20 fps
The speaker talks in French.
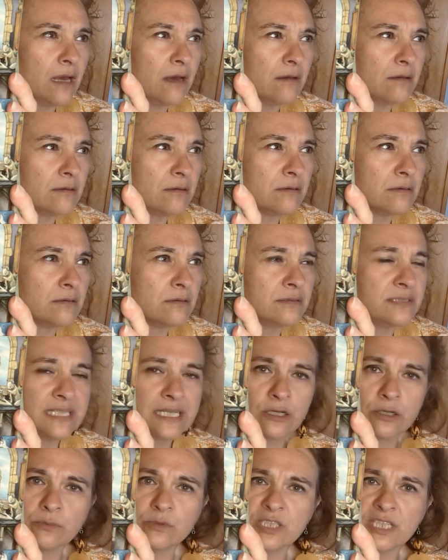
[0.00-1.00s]
Euh, des
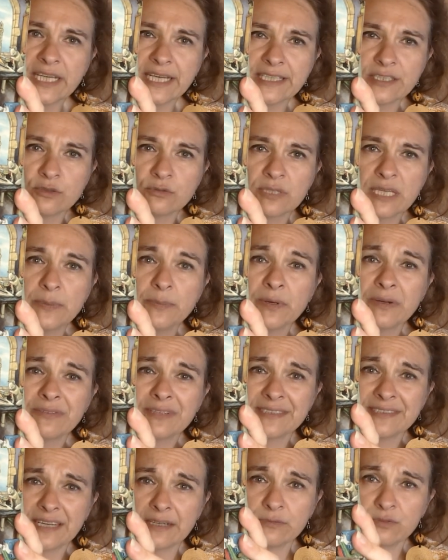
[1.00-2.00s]
communications qui peuvent
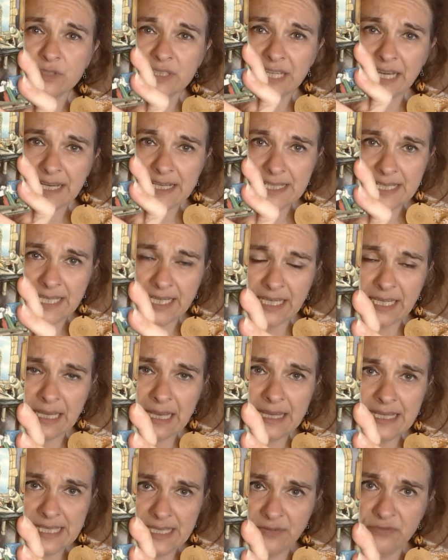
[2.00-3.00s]
intervenir
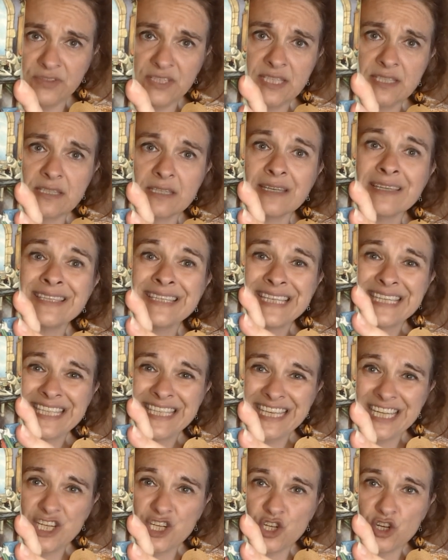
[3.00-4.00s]
assez, vite. Des
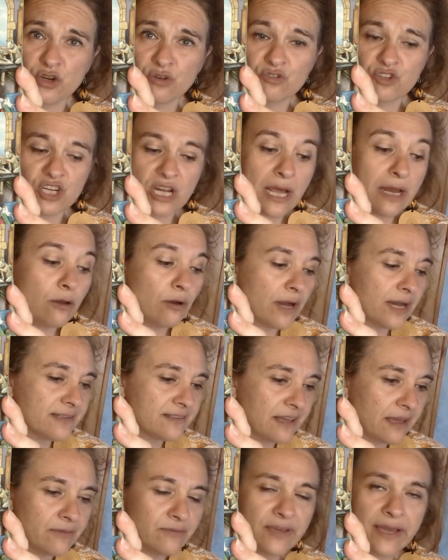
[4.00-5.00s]
échanges, alors à
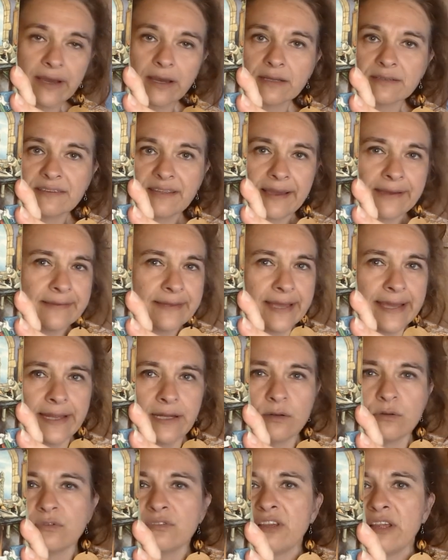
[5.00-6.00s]
travers Internet, le